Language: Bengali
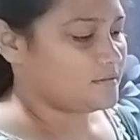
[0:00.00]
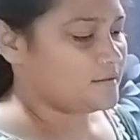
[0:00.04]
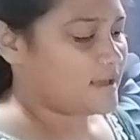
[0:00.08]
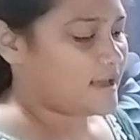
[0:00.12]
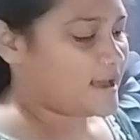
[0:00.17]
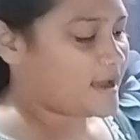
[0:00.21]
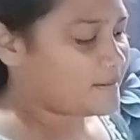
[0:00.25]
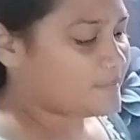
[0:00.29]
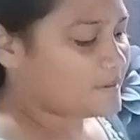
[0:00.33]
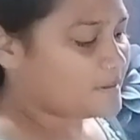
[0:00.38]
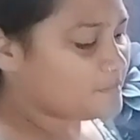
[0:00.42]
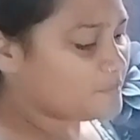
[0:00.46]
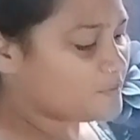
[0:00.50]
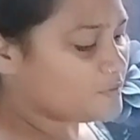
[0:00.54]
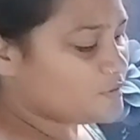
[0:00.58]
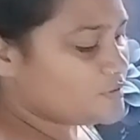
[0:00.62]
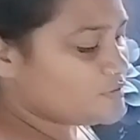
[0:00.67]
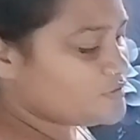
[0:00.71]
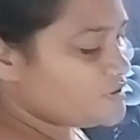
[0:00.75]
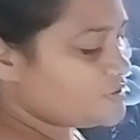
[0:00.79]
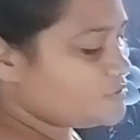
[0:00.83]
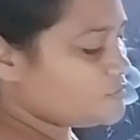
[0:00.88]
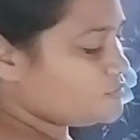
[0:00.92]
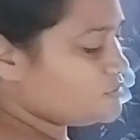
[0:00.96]
আবার বললো
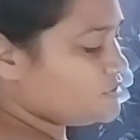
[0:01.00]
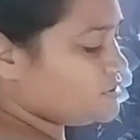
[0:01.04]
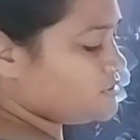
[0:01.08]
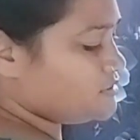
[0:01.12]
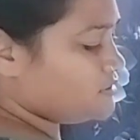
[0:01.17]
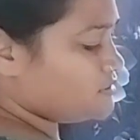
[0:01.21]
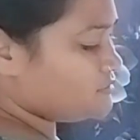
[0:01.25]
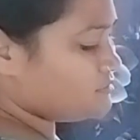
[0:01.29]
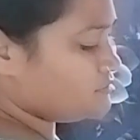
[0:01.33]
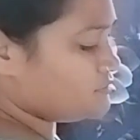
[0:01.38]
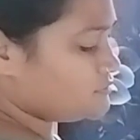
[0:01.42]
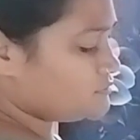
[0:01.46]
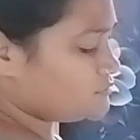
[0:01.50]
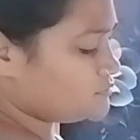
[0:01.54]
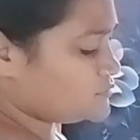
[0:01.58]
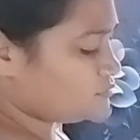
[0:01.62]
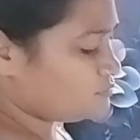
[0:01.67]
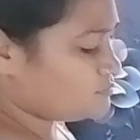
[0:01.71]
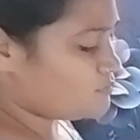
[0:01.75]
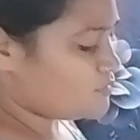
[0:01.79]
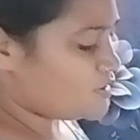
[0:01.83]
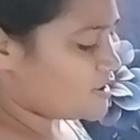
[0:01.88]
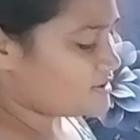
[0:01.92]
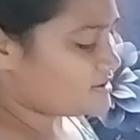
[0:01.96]
যে রুটি করো তো
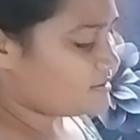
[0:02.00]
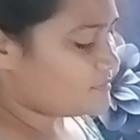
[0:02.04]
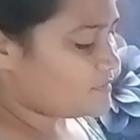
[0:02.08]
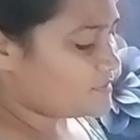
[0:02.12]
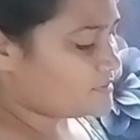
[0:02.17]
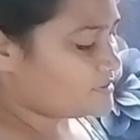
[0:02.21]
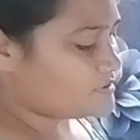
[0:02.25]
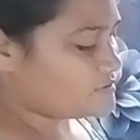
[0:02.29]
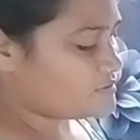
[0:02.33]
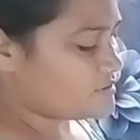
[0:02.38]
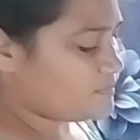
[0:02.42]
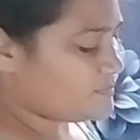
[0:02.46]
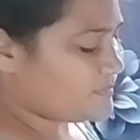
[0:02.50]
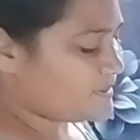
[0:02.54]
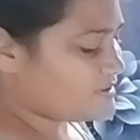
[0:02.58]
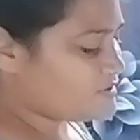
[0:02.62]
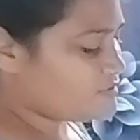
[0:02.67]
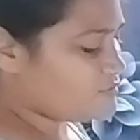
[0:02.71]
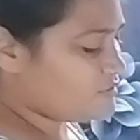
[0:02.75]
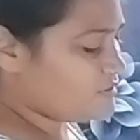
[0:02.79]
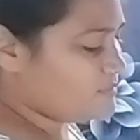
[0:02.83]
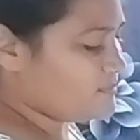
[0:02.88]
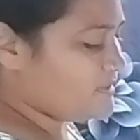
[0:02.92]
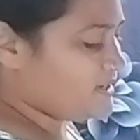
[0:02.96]
ময়দা ময়দা সব বেশি
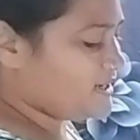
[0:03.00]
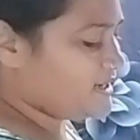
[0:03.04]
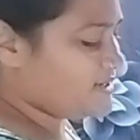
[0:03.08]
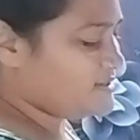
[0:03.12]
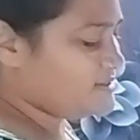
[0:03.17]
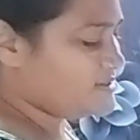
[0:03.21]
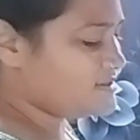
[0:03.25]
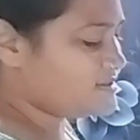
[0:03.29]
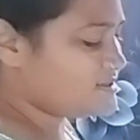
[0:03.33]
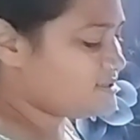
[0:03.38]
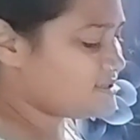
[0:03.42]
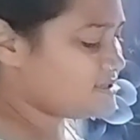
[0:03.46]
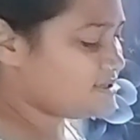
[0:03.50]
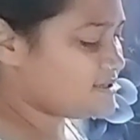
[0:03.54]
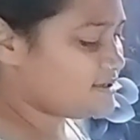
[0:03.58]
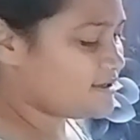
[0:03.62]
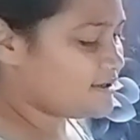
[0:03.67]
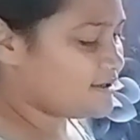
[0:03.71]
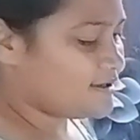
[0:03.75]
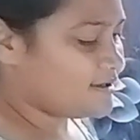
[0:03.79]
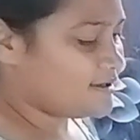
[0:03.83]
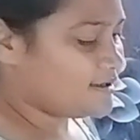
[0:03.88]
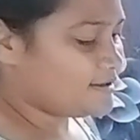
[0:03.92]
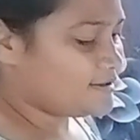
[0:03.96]
করে মেখে নিয়েছি
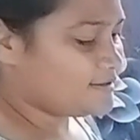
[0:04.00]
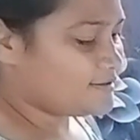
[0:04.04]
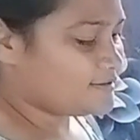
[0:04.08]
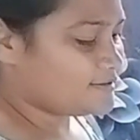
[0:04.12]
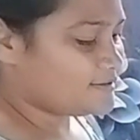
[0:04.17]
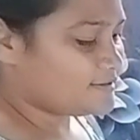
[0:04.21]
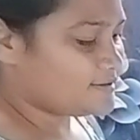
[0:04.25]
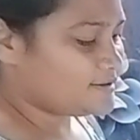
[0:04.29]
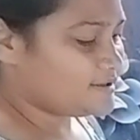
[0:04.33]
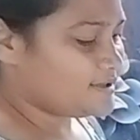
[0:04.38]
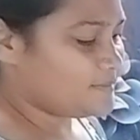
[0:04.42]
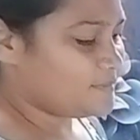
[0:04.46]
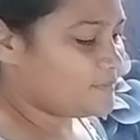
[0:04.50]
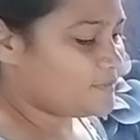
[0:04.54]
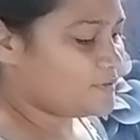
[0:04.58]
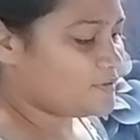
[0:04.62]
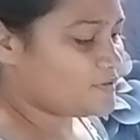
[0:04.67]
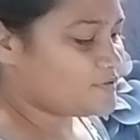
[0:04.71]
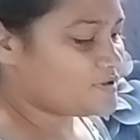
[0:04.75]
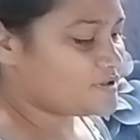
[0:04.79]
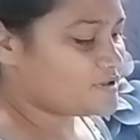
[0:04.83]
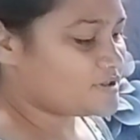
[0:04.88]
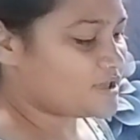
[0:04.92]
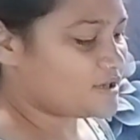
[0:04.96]
দিয়ে বললো
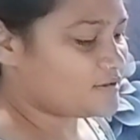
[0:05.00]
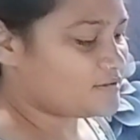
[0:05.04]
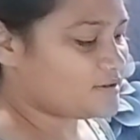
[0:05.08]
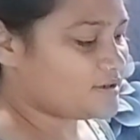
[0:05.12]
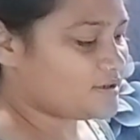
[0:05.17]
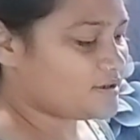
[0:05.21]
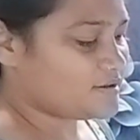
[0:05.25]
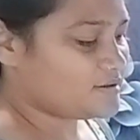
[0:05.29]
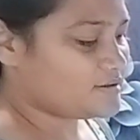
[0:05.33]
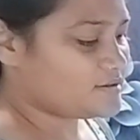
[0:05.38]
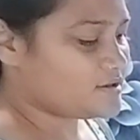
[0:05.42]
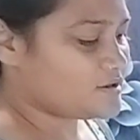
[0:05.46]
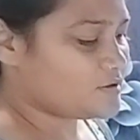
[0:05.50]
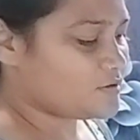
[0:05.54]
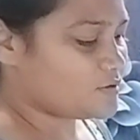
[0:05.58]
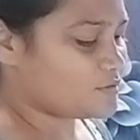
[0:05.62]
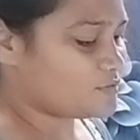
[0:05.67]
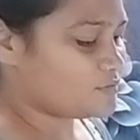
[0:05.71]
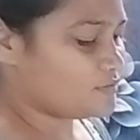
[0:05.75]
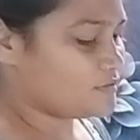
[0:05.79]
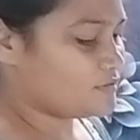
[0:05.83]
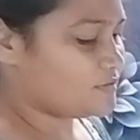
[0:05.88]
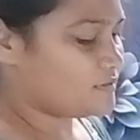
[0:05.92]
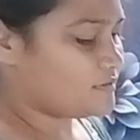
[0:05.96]
যে তাহলে ইয়ে করো
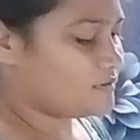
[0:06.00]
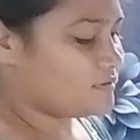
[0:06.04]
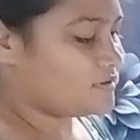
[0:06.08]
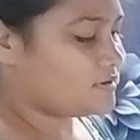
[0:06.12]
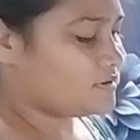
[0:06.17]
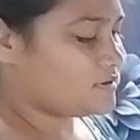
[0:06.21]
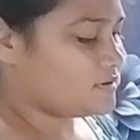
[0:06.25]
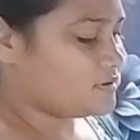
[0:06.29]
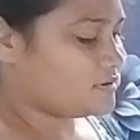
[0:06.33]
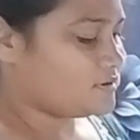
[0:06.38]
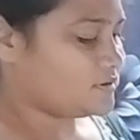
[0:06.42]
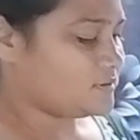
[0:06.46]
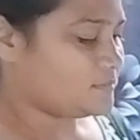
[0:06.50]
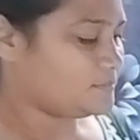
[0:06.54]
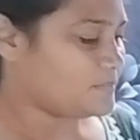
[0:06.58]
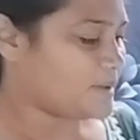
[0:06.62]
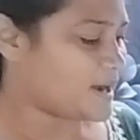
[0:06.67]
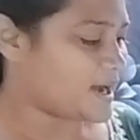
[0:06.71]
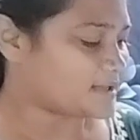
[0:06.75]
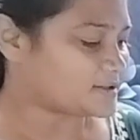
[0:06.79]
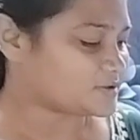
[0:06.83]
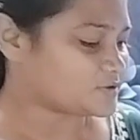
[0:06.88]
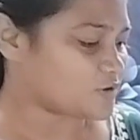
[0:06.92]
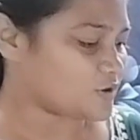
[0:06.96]

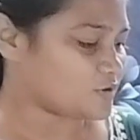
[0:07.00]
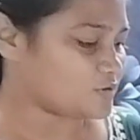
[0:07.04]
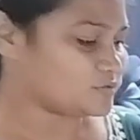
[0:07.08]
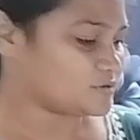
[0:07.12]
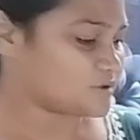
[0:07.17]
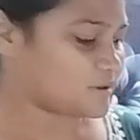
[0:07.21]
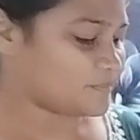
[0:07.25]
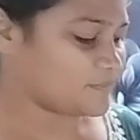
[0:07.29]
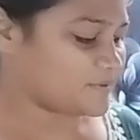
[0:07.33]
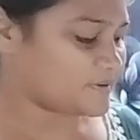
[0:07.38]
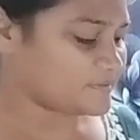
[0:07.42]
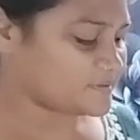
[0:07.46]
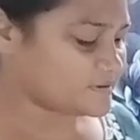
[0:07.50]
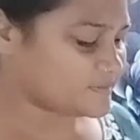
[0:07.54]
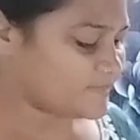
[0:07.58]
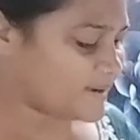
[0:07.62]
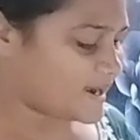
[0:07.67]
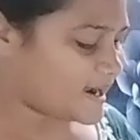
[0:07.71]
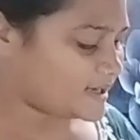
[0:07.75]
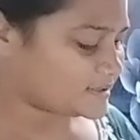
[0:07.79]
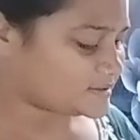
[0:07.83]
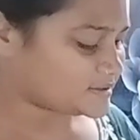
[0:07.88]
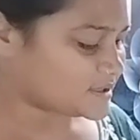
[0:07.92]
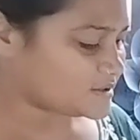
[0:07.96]
ভাত করো তো আমি
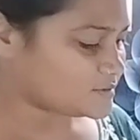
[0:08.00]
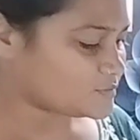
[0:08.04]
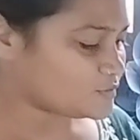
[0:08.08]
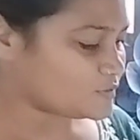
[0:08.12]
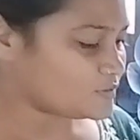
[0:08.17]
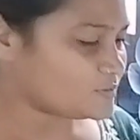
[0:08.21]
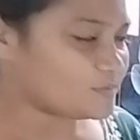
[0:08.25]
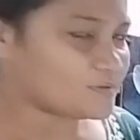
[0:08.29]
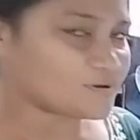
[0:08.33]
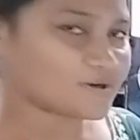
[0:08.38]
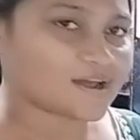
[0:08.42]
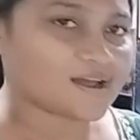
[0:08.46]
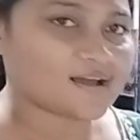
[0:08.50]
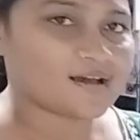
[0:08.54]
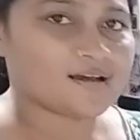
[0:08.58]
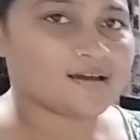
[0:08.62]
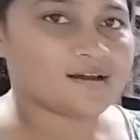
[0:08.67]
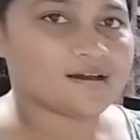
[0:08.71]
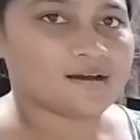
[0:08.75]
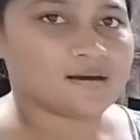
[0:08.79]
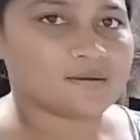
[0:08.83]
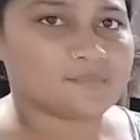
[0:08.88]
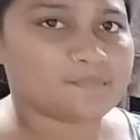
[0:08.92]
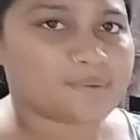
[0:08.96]
ভাত আর করবো না
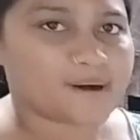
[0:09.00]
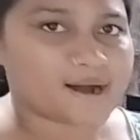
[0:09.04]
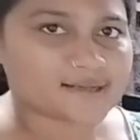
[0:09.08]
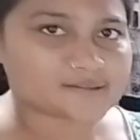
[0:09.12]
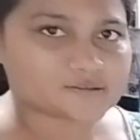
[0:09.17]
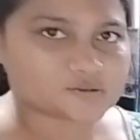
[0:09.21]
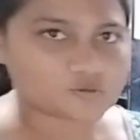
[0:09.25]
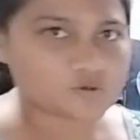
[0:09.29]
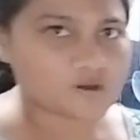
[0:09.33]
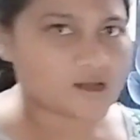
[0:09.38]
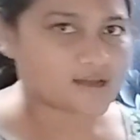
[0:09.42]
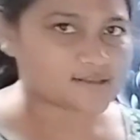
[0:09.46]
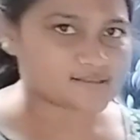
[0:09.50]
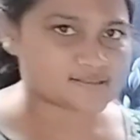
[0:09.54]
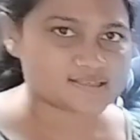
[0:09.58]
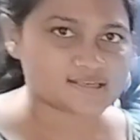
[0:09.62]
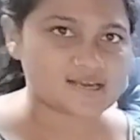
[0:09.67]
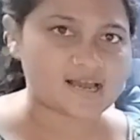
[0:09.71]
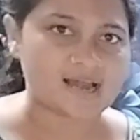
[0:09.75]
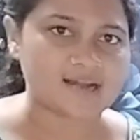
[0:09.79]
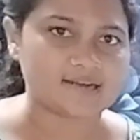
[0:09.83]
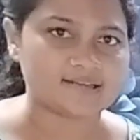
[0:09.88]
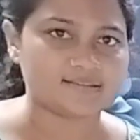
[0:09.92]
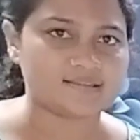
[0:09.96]
ভাত তো আছে
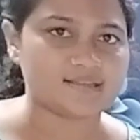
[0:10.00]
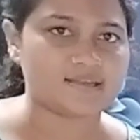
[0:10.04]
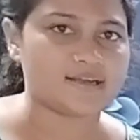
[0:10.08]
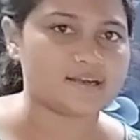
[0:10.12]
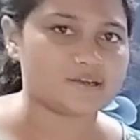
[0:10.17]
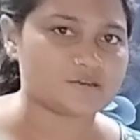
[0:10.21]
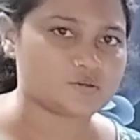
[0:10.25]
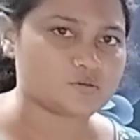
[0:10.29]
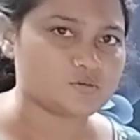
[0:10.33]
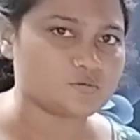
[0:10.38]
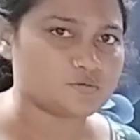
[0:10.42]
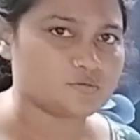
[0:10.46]
হাইতে একটু